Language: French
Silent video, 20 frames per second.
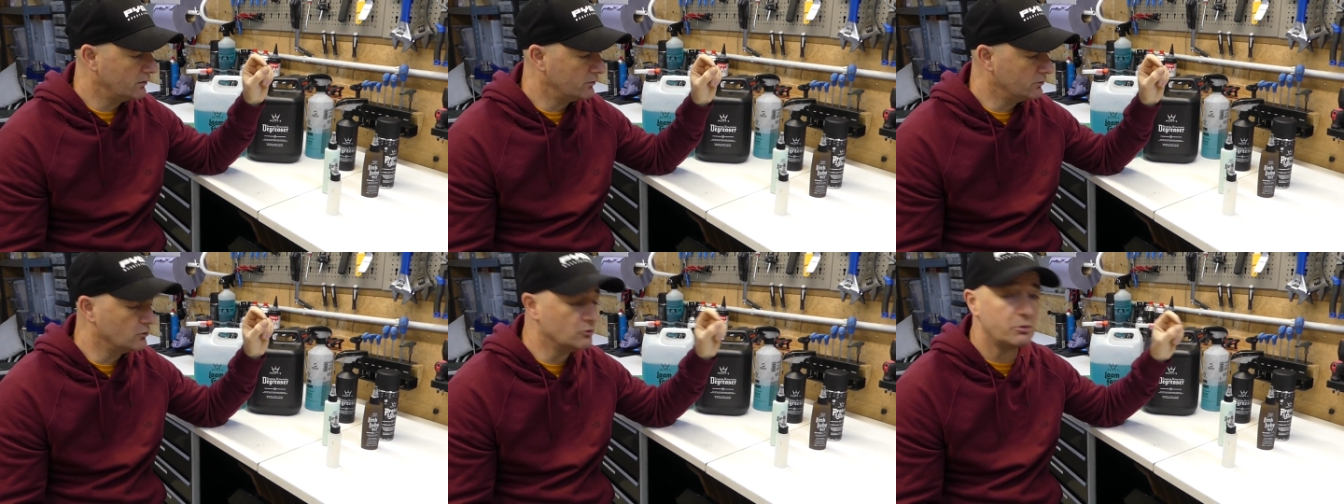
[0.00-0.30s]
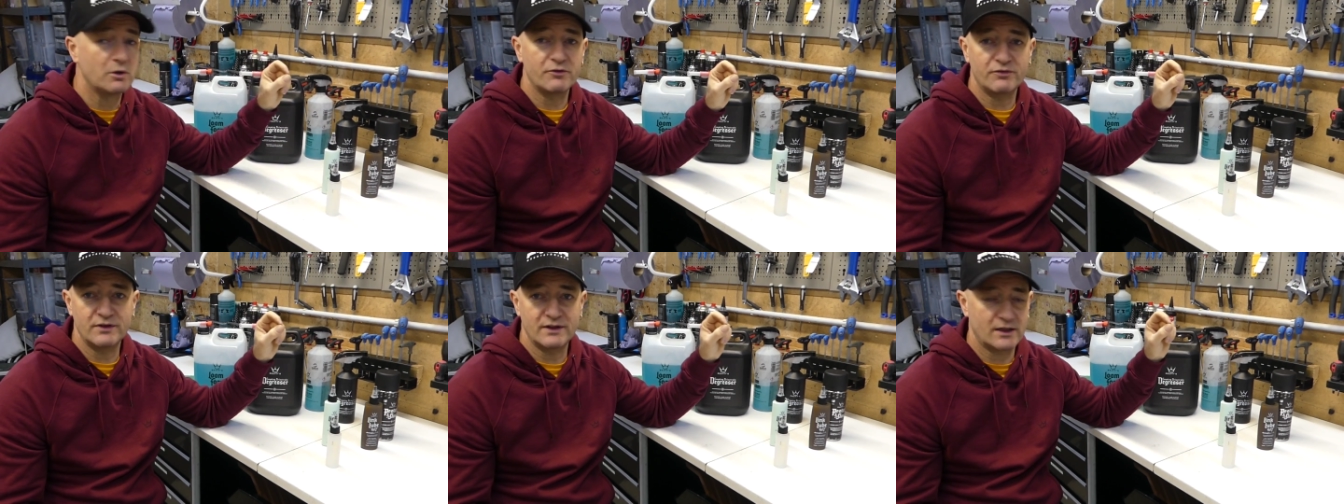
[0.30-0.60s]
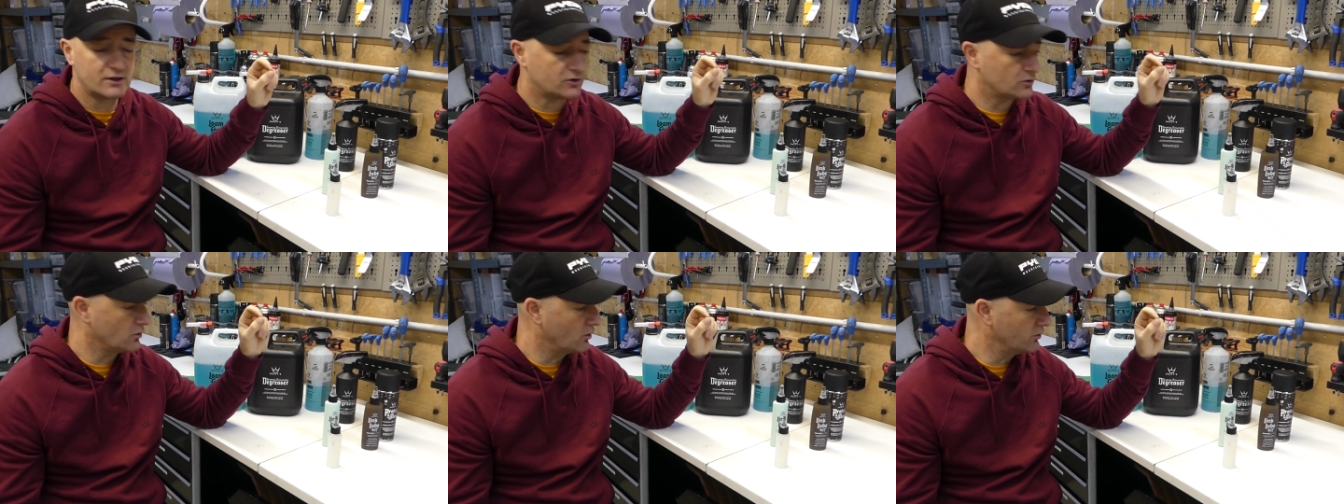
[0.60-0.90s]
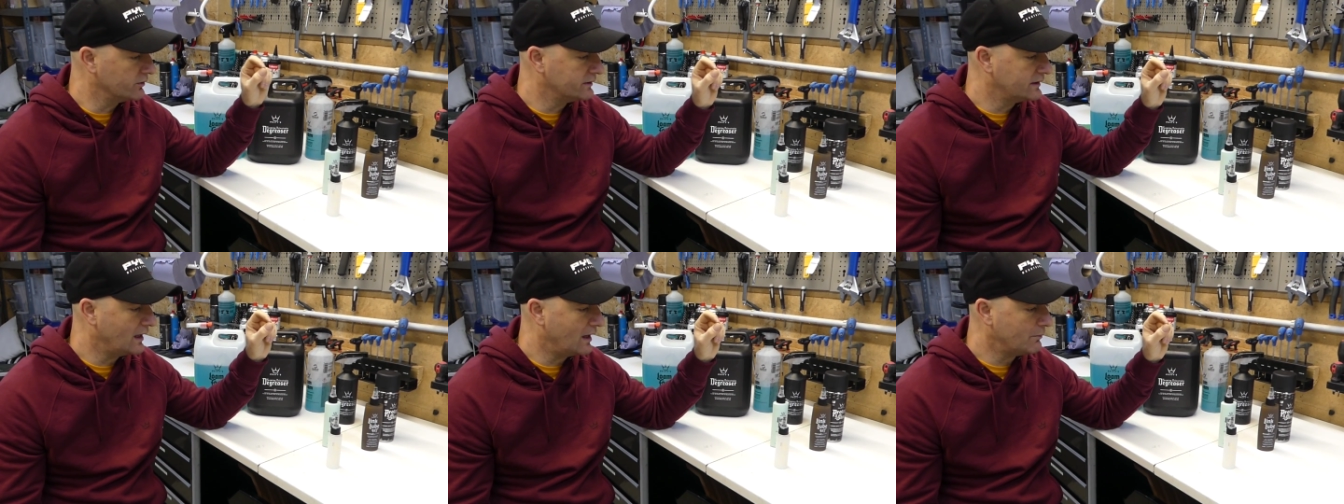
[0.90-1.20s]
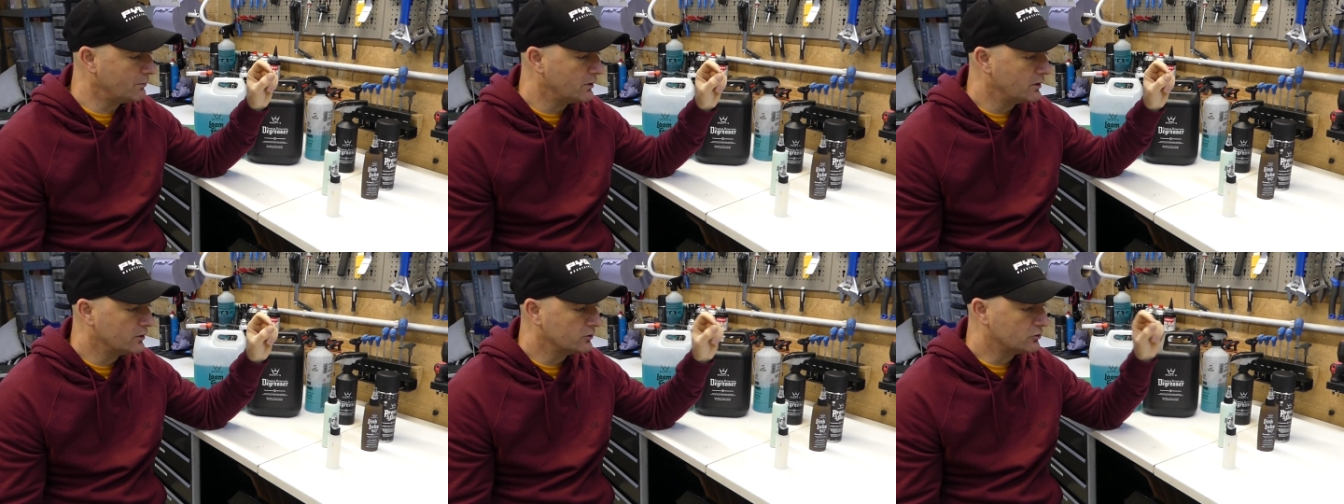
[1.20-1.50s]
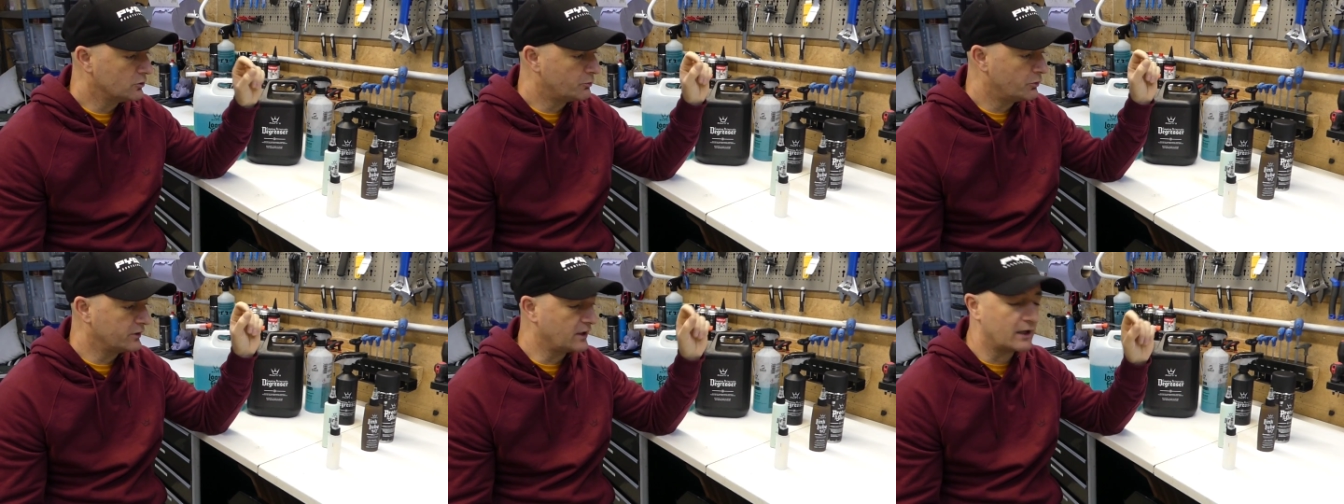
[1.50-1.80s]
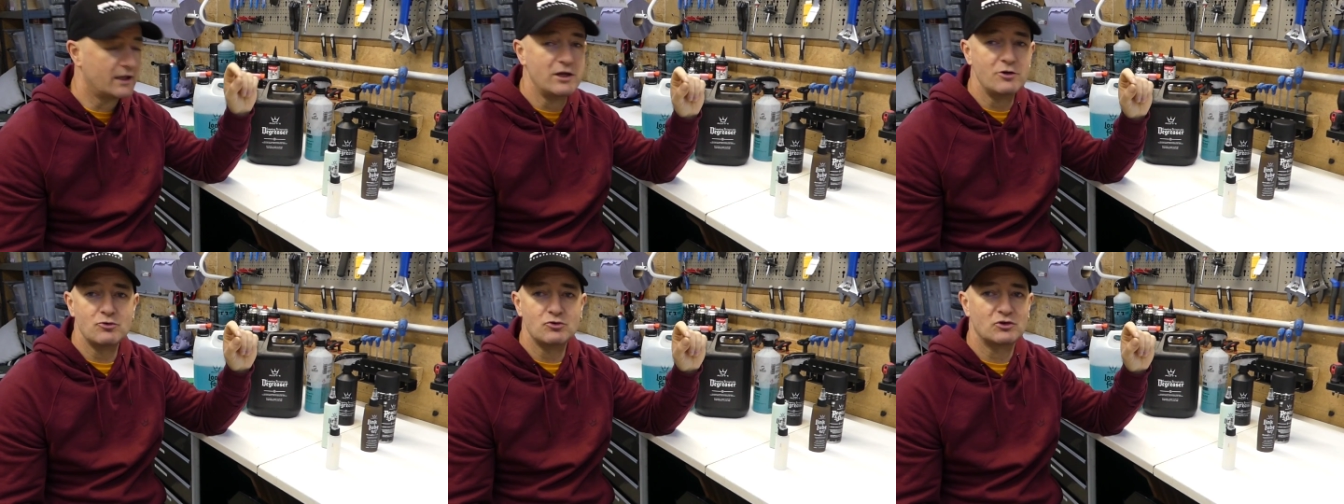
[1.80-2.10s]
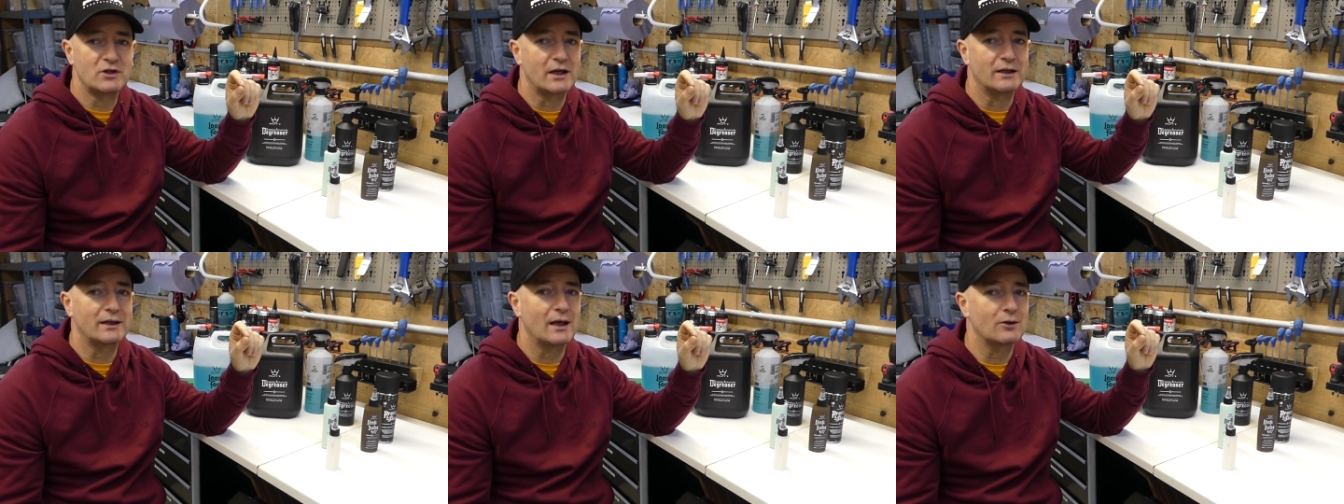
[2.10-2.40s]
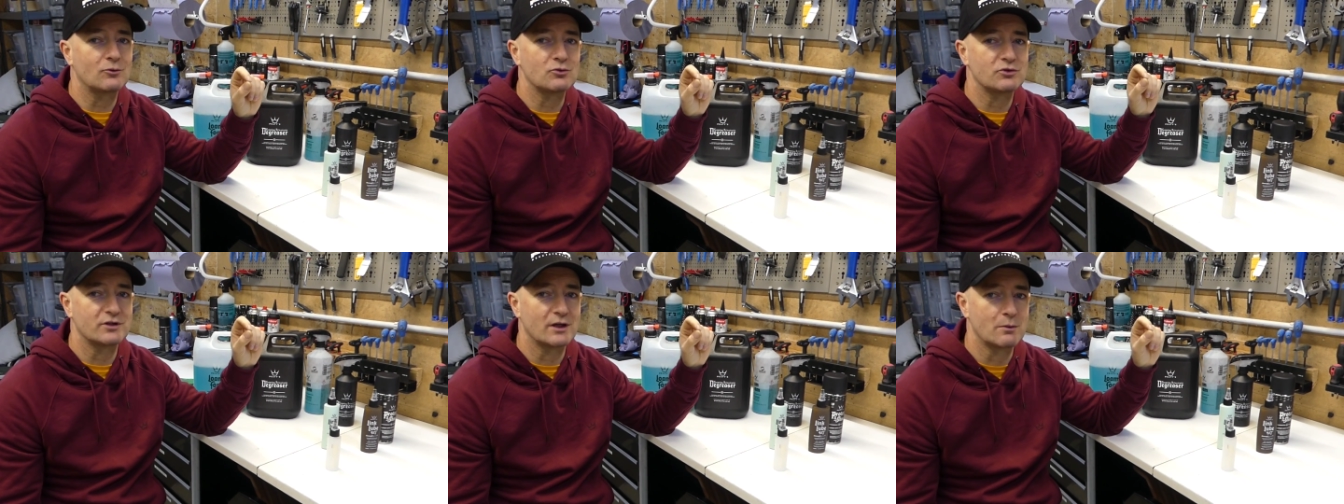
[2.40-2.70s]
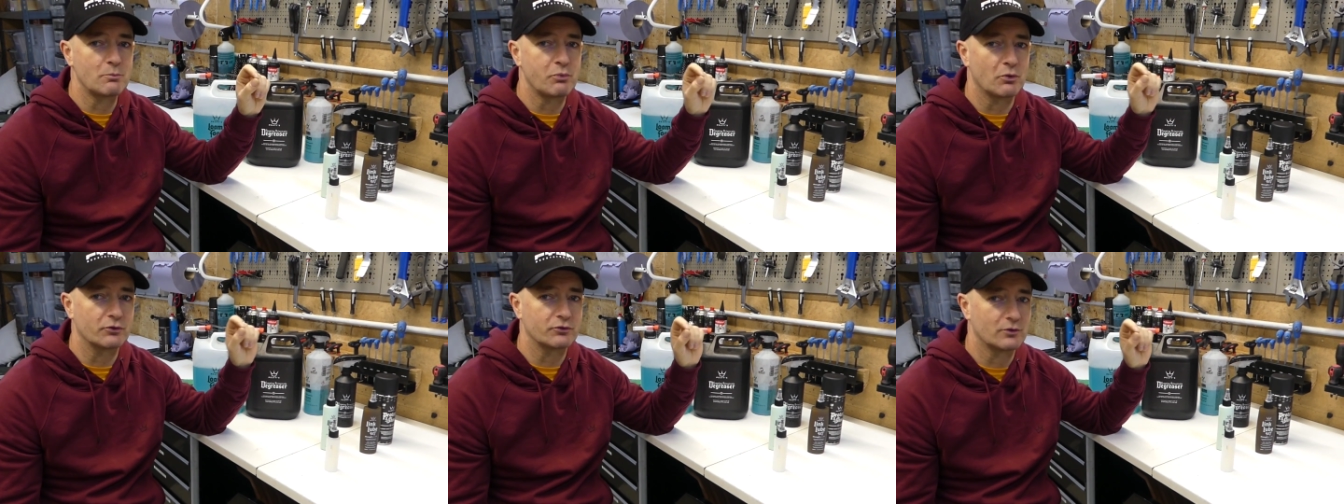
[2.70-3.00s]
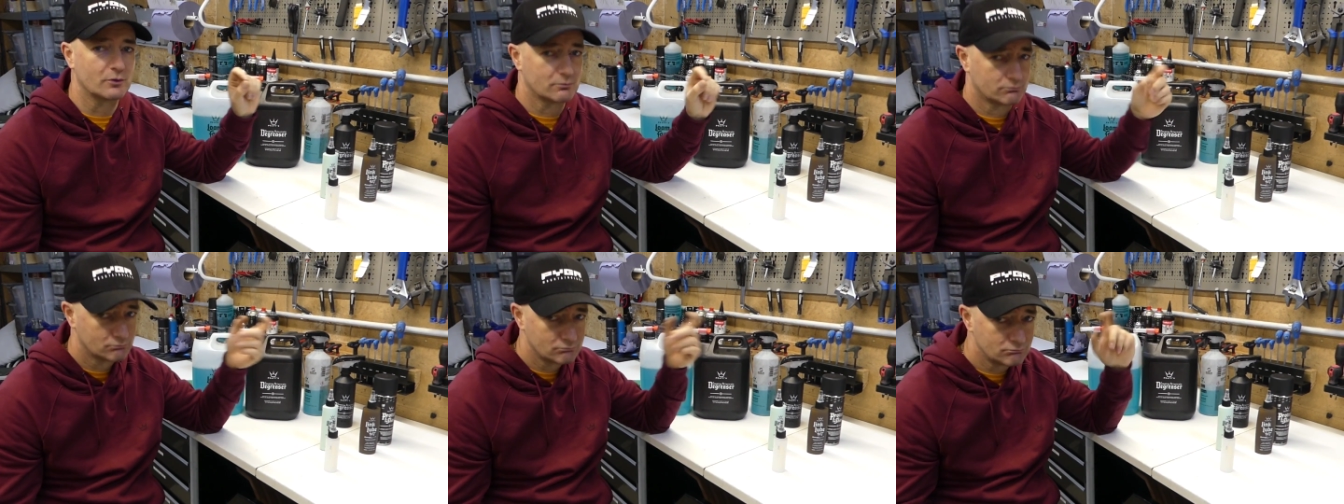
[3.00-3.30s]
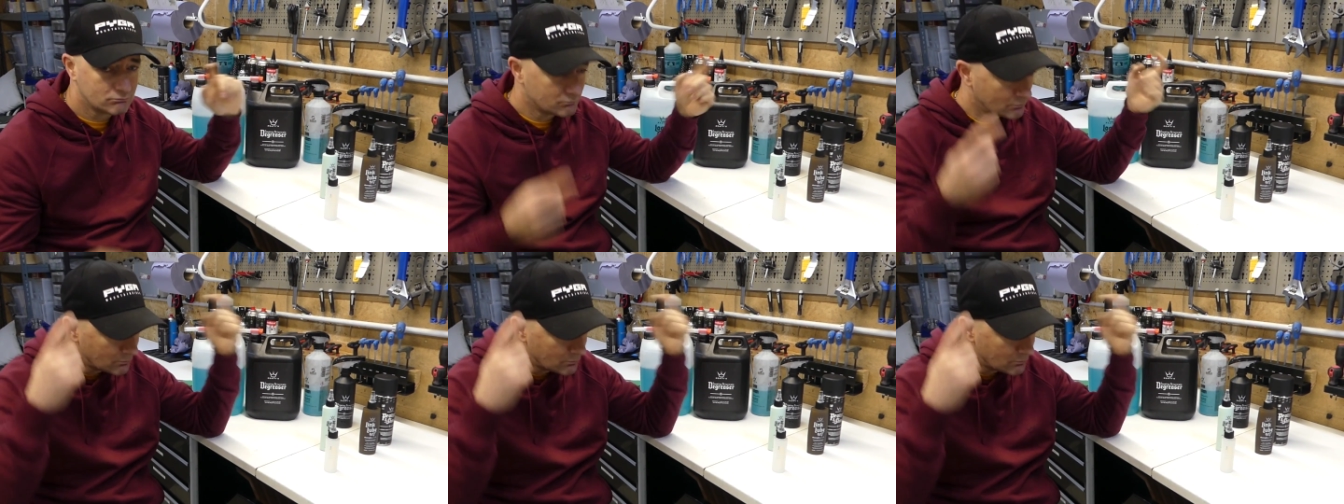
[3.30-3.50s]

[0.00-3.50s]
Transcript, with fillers: une, lubrification haut de gamme, tu peux gagner jusqu'à 4 ou 5%.